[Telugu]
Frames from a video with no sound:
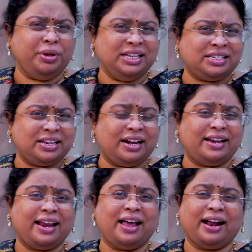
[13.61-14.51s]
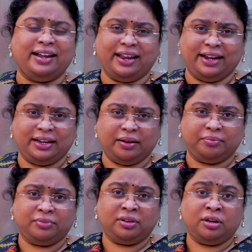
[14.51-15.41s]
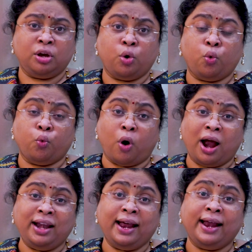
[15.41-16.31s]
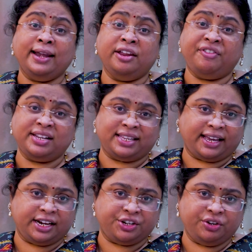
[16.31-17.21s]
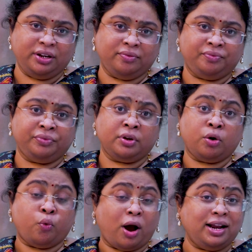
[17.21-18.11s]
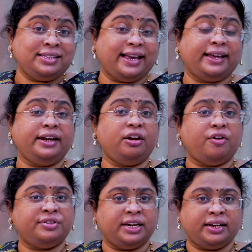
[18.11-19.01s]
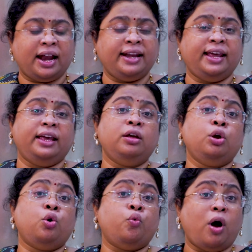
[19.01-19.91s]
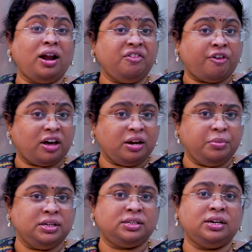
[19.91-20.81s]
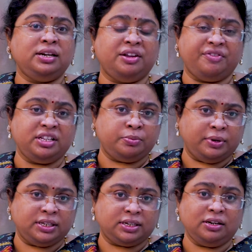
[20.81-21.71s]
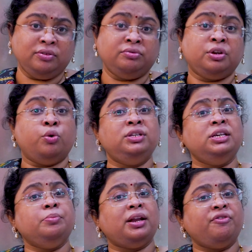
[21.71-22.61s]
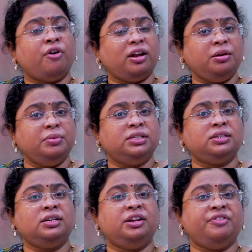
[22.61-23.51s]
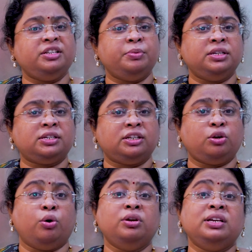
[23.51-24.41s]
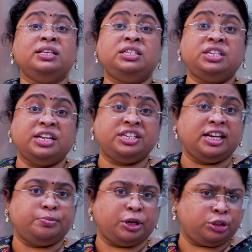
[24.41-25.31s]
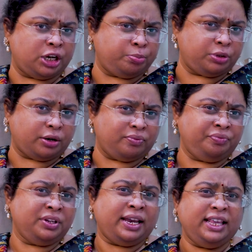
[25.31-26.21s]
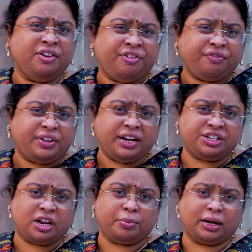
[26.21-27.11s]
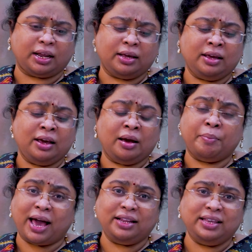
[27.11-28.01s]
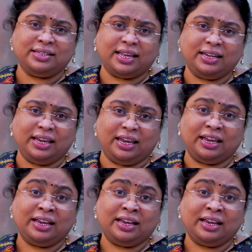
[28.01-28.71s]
మినిస్టీరియల్ డైలాగ్ అంటే ఏంటి వాళ్ళ డిఫెన్స్ సెక్రటరీ వాళ్ళ సెక్రటరీ ఆఫ్ స్టేట్ అంటే వాళ్ళ ఫారెన్ మినిస్టర్ డిఫెన్స్ మినిస్టర్ వచ్చి మన ఫారెన్ మినిస్టర్ డిఫెన్స్ మినిస్టర్తో చర్చలు జరుపుతారు ఇది ఫిఫ్త్ ఎడిషన్ అనమాట భారతదేశానికి